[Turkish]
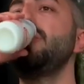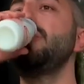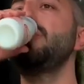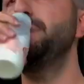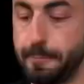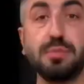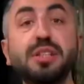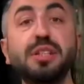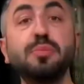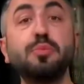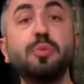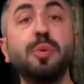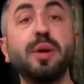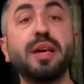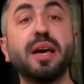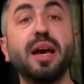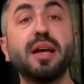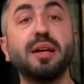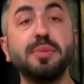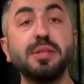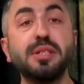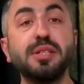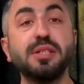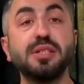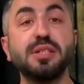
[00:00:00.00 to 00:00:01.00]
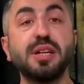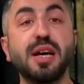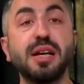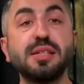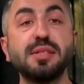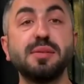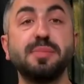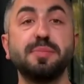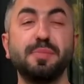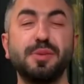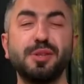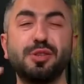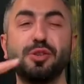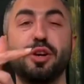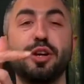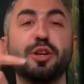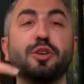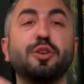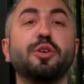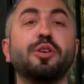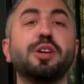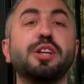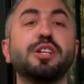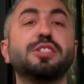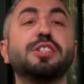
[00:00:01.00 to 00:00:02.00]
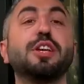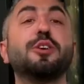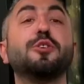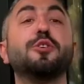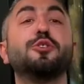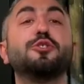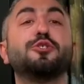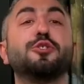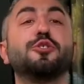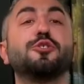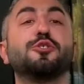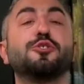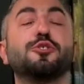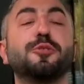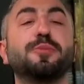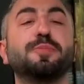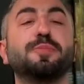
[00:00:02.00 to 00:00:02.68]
Şimdi bu makarnayı bitireceğiz. Bir sonraki kokoreçte görüşürüz.